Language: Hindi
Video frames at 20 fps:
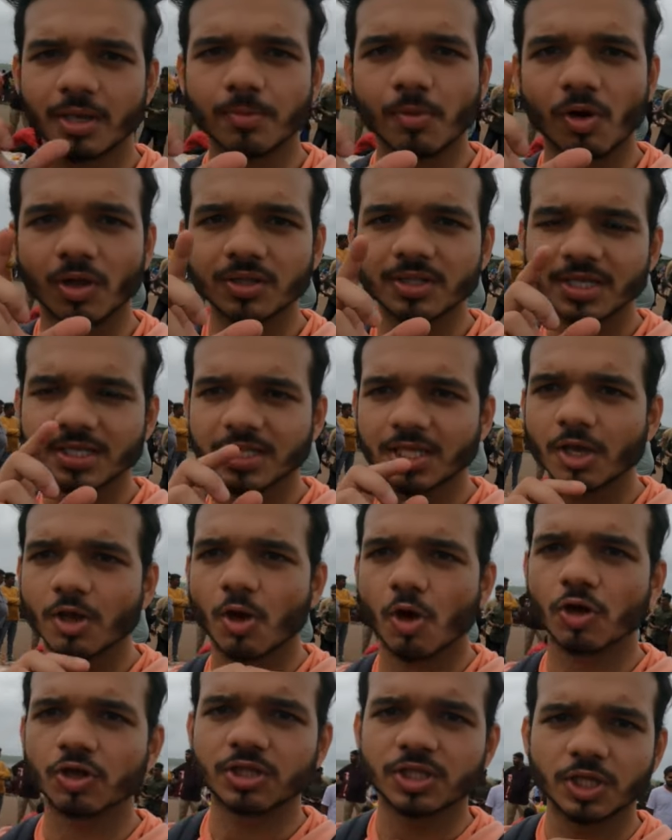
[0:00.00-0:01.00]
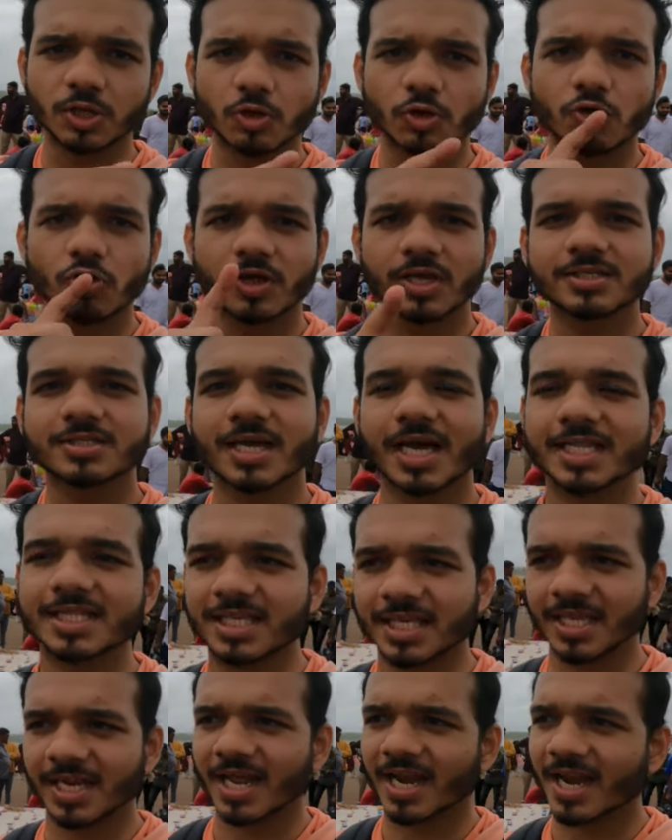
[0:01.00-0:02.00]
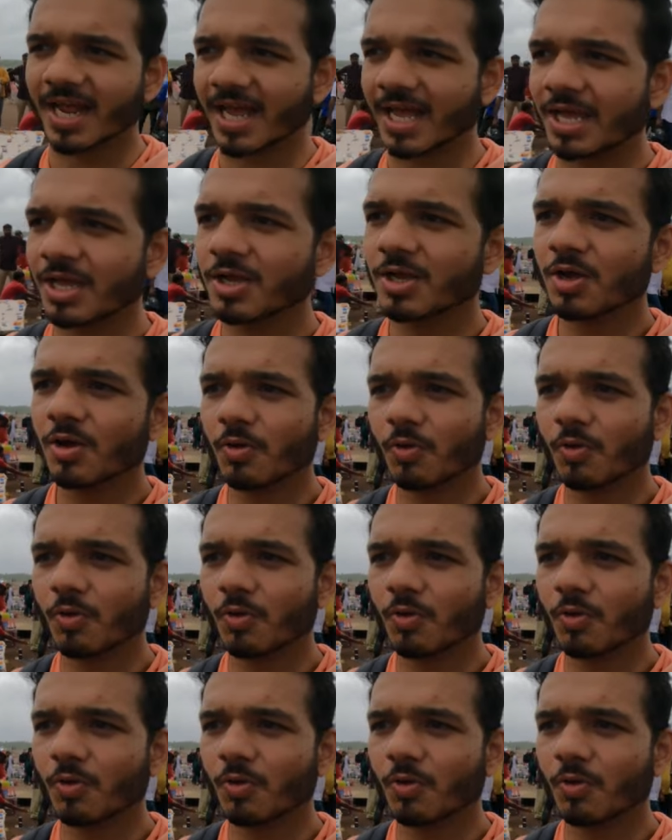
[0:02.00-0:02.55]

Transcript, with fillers: एक बॉल देते हैं और तीनों को एक साथ गिराना है